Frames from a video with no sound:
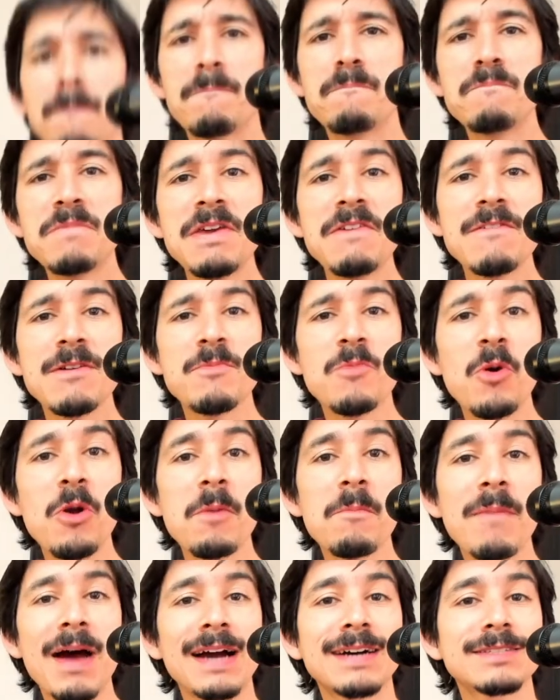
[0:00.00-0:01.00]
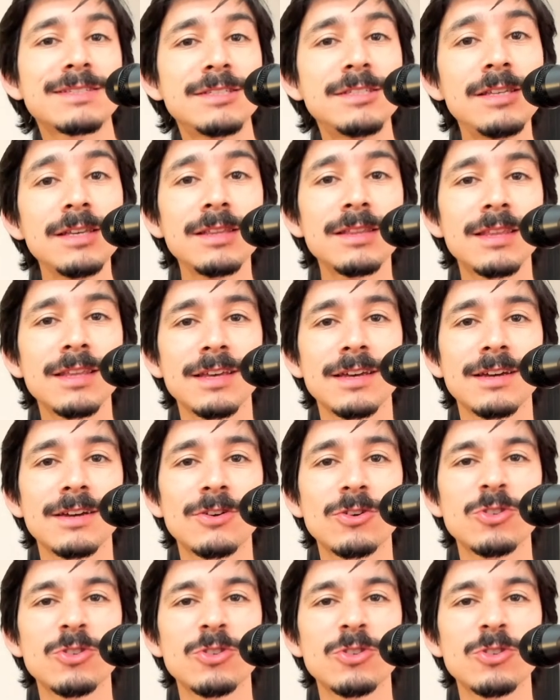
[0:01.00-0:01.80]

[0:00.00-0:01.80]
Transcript: Mi bemol más 7